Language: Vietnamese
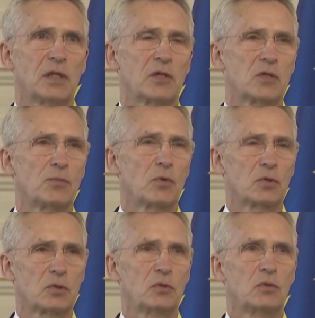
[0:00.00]
Tổng thư ký
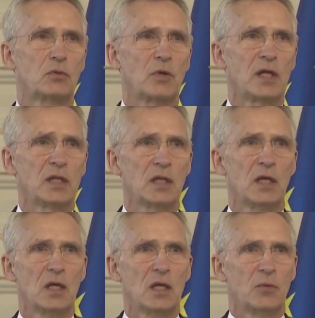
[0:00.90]
Tổ chức Hiệp ước Bắc Đại
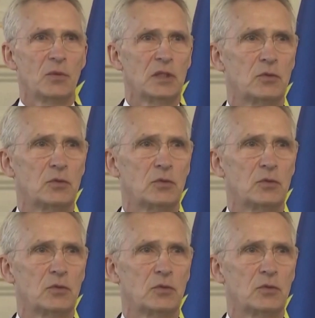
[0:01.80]
Tây Dương